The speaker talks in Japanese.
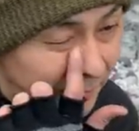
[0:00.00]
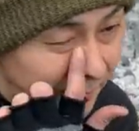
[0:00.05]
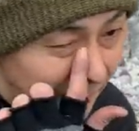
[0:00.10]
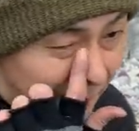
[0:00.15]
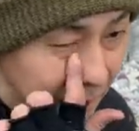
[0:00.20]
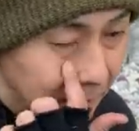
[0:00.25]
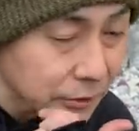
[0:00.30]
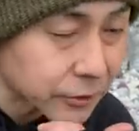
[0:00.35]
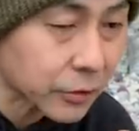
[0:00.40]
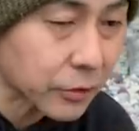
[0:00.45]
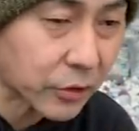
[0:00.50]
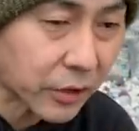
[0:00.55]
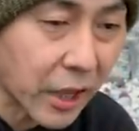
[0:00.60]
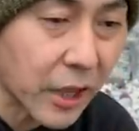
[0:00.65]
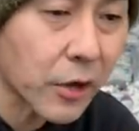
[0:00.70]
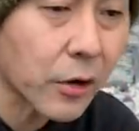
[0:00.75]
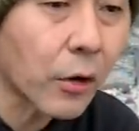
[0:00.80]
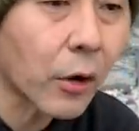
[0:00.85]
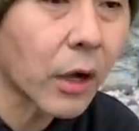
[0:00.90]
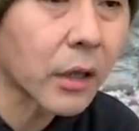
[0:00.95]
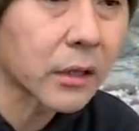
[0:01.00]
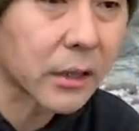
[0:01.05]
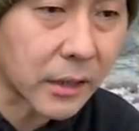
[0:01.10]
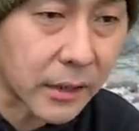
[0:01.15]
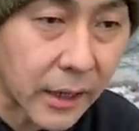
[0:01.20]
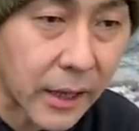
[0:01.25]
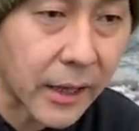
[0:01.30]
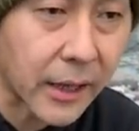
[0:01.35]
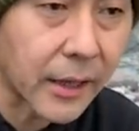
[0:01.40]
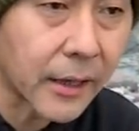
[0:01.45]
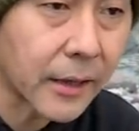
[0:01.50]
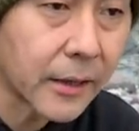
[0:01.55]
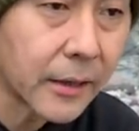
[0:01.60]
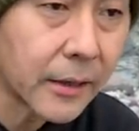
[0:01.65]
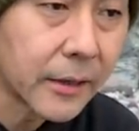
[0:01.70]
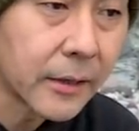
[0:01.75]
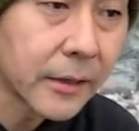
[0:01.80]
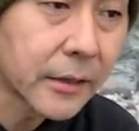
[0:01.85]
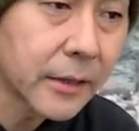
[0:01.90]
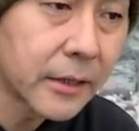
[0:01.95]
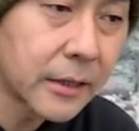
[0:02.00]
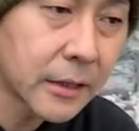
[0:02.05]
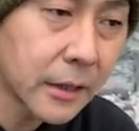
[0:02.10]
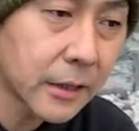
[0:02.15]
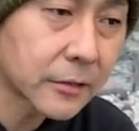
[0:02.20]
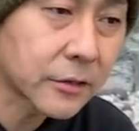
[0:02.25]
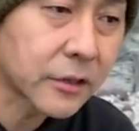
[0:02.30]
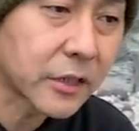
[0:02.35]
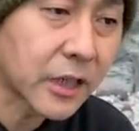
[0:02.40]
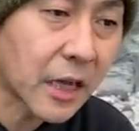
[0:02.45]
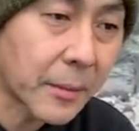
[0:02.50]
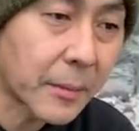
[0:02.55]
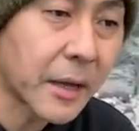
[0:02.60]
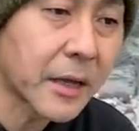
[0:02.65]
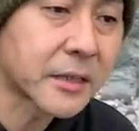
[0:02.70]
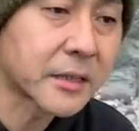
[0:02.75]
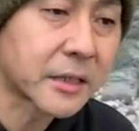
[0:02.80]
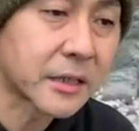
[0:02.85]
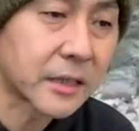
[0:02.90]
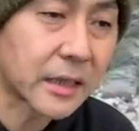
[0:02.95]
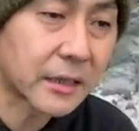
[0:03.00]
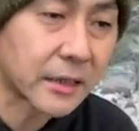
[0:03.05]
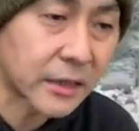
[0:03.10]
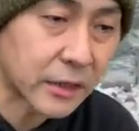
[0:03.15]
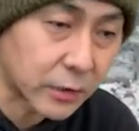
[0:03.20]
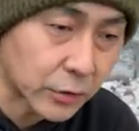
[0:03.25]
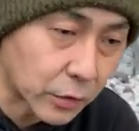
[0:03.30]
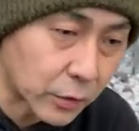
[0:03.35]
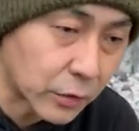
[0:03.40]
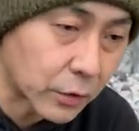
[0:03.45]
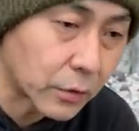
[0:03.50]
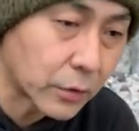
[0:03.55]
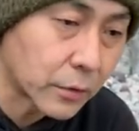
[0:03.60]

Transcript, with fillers: なんかちょっと抵抗あってね、切らずに我慢してたんだけど、